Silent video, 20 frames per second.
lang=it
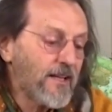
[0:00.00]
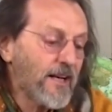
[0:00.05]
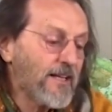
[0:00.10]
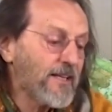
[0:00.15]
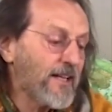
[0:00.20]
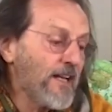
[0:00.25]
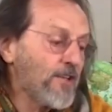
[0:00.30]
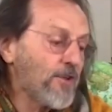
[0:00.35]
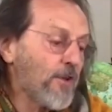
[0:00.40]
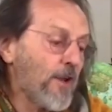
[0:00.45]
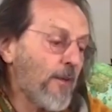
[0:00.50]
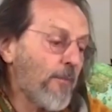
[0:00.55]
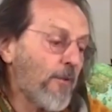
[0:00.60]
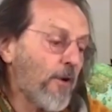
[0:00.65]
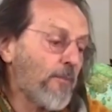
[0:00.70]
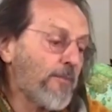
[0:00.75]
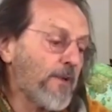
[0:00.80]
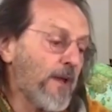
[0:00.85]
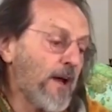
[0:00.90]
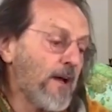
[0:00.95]
tradendo la
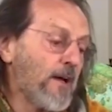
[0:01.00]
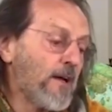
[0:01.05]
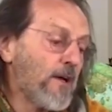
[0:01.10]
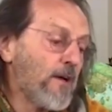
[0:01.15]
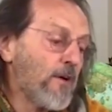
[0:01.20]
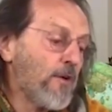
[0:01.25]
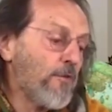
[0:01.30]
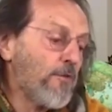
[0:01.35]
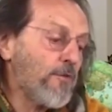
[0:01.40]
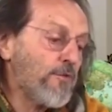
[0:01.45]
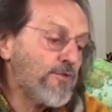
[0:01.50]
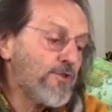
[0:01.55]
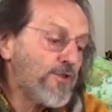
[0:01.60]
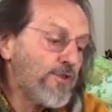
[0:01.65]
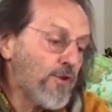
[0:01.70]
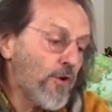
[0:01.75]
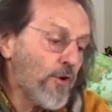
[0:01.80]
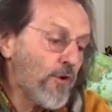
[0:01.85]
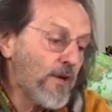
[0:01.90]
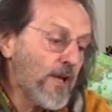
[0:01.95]
propria
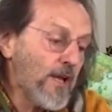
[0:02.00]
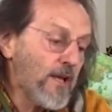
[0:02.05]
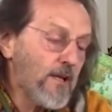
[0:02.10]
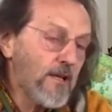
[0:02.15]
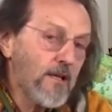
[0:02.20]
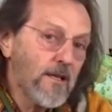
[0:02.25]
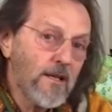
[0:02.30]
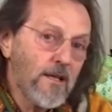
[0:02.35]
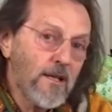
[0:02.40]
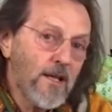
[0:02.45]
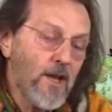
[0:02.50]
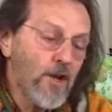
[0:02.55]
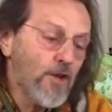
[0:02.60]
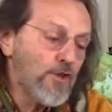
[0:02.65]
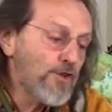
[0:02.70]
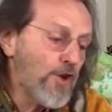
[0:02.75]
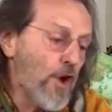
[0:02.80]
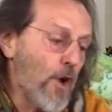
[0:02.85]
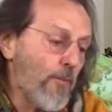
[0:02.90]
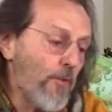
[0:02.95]
funzione e
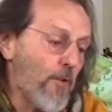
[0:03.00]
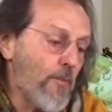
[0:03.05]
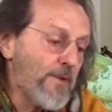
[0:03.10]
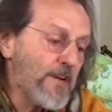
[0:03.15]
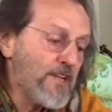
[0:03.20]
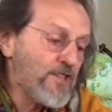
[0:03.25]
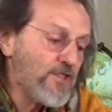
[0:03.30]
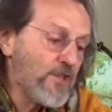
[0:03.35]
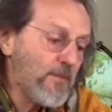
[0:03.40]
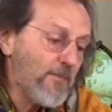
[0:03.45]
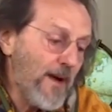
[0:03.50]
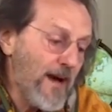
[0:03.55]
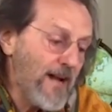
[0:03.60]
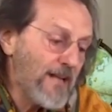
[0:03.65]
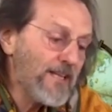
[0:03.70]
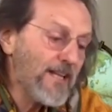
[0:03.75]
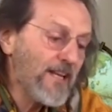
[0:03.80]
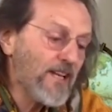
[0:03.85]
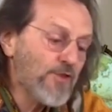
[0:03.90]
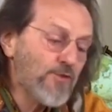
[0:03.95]
lo scopo
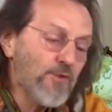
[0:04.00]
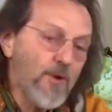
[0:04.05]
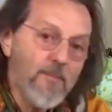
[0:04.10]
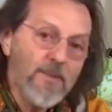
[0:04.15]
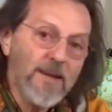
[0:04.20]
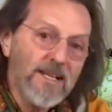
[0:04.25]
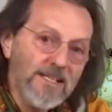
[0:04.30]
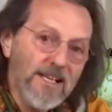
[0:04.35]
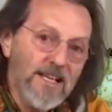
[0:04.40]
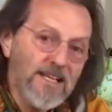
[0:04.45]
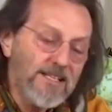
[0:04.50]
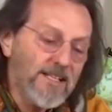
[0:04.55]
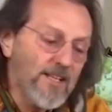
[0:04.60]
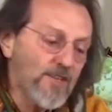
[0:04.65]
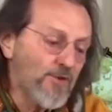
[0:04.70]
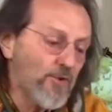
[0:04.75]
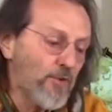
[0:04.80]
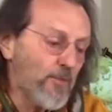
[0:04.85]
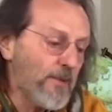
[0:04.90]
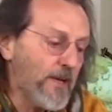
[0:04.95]
principale della sua
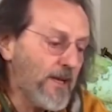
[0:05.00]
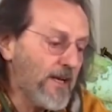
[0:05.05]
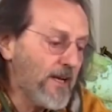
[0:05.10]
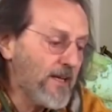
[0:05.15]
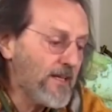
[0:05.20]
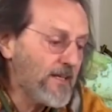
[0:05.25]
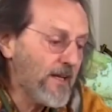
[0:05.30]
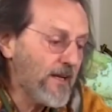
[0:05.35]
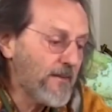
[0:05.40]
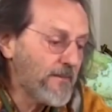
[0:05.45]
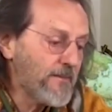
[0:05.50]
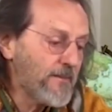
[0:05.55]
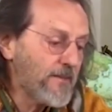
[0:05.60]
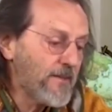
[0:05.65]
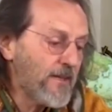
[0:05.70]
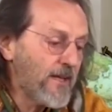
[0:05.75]
presenza sul pianeta.